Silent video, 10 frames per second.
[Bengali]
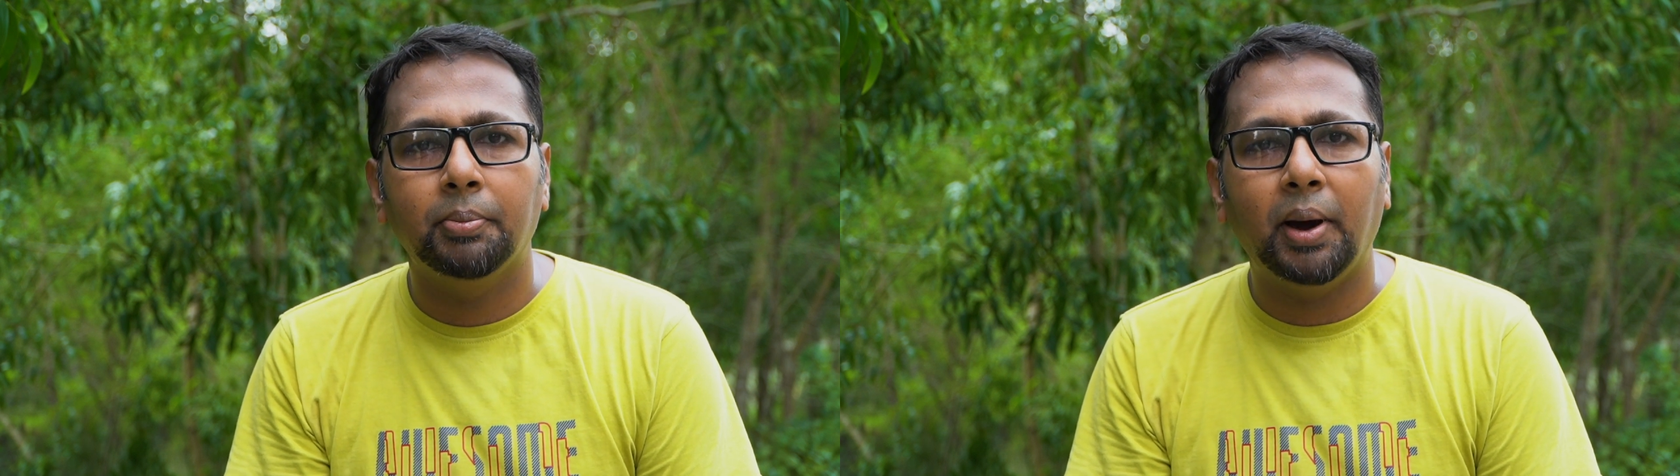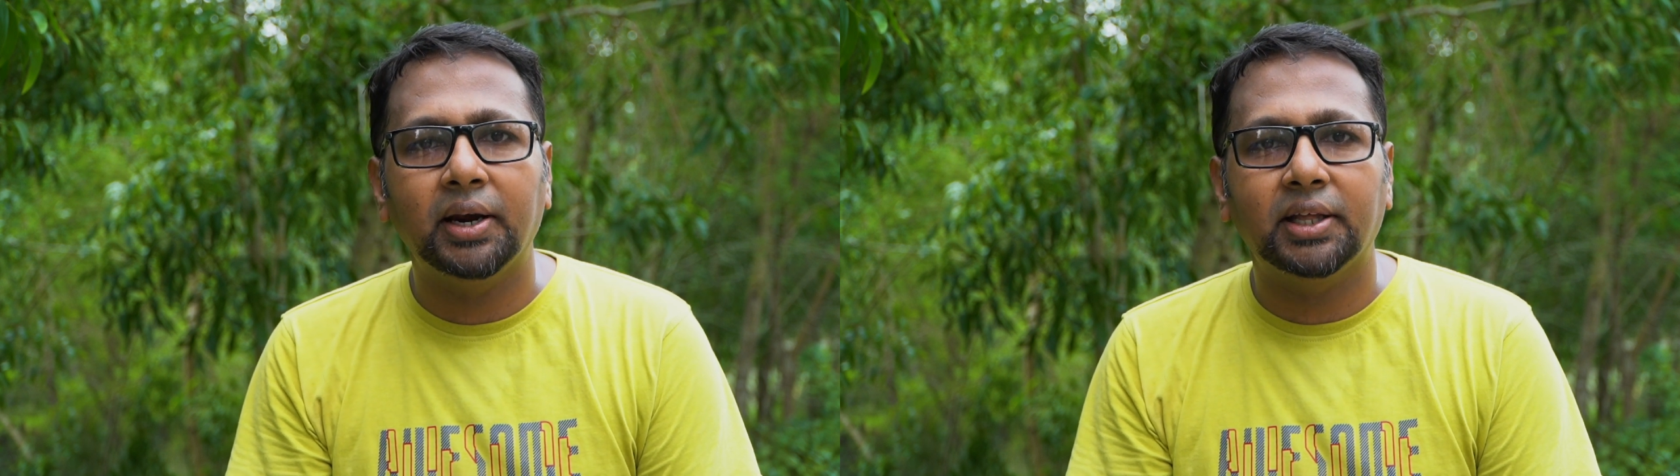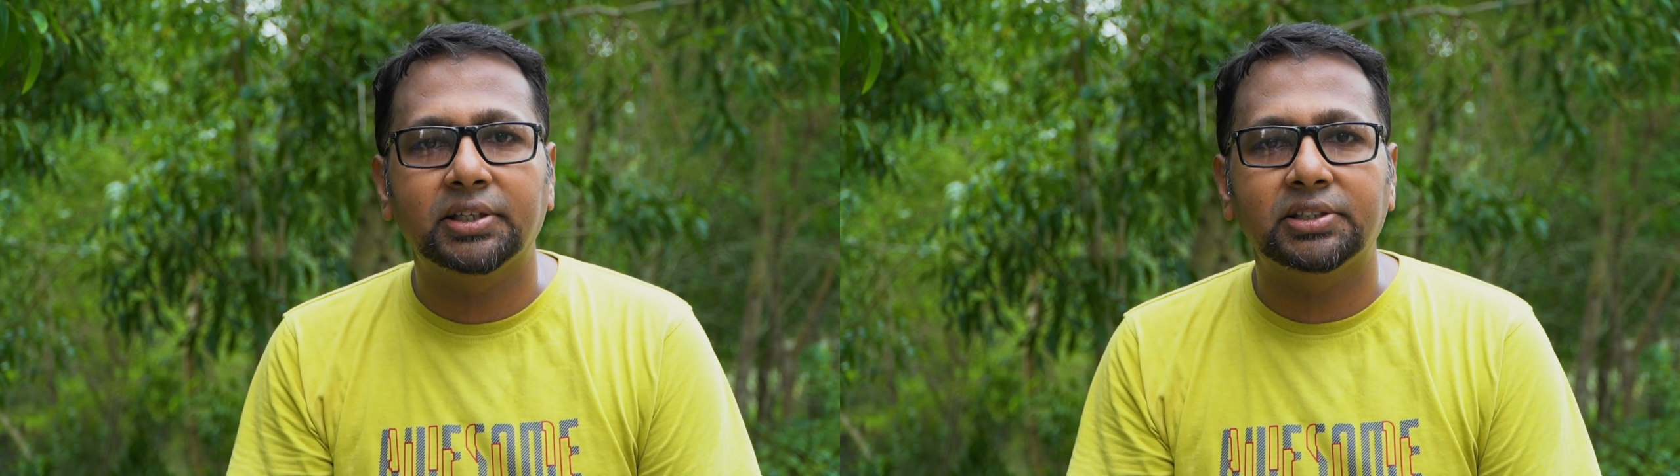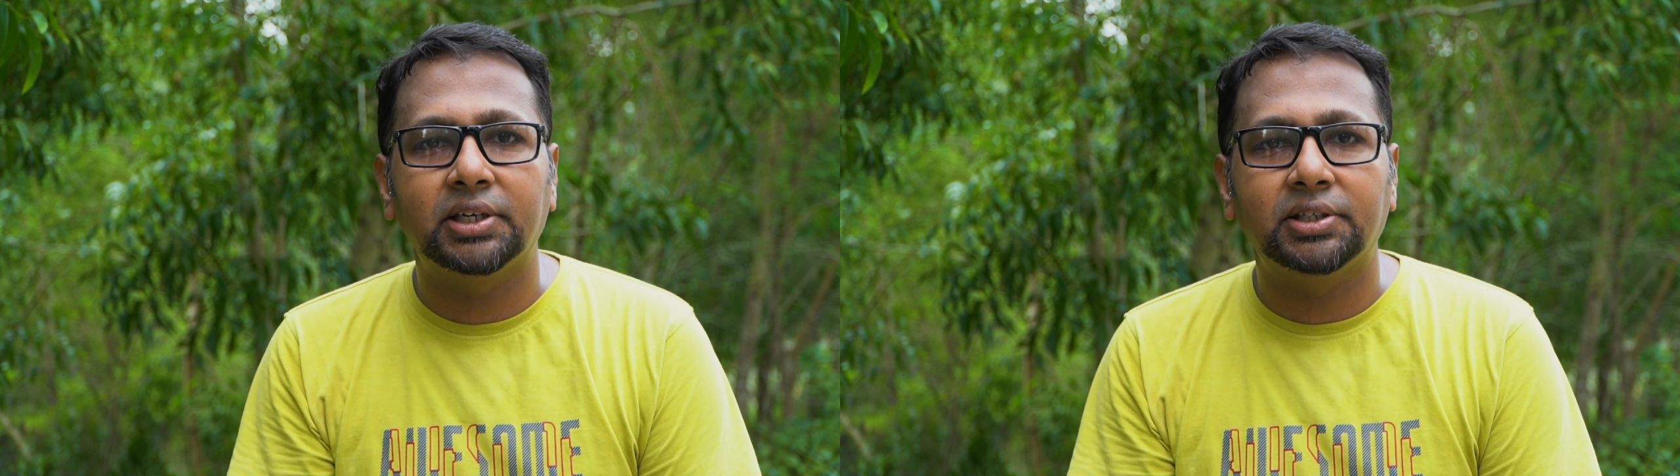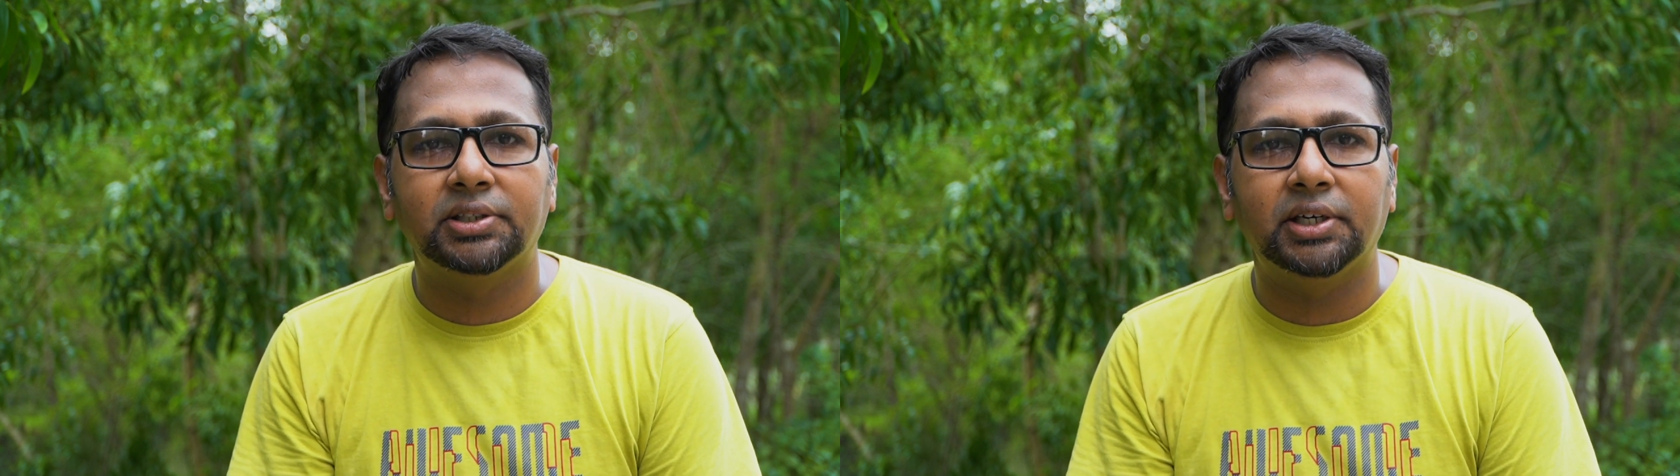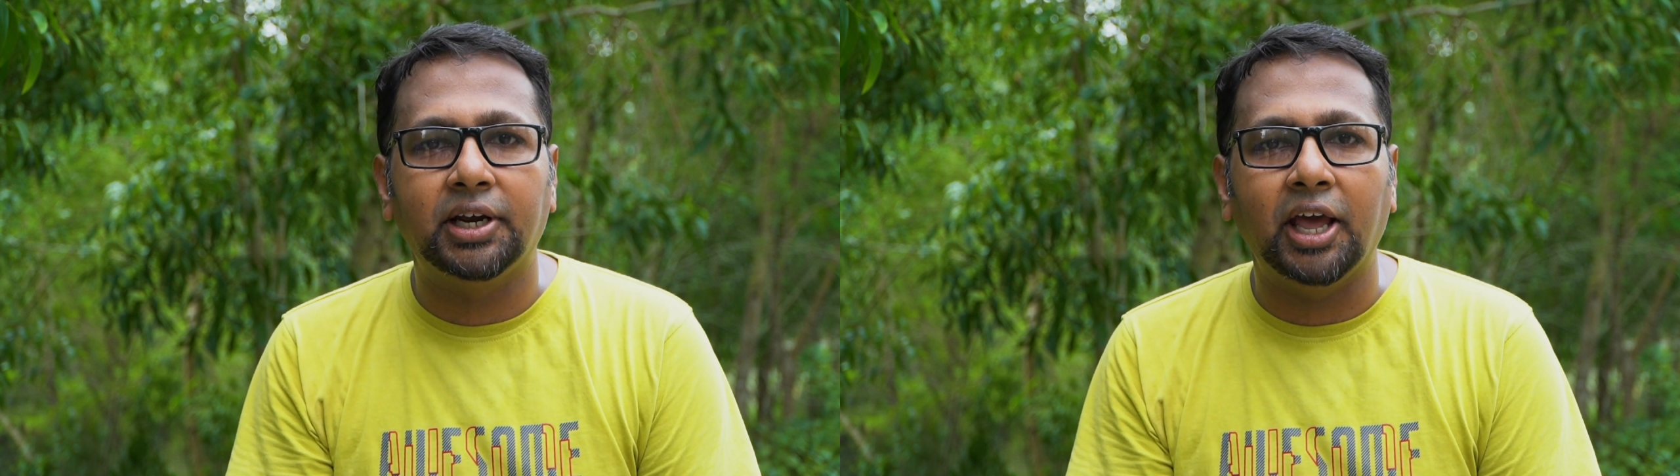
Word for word: বাংলাদেশের যে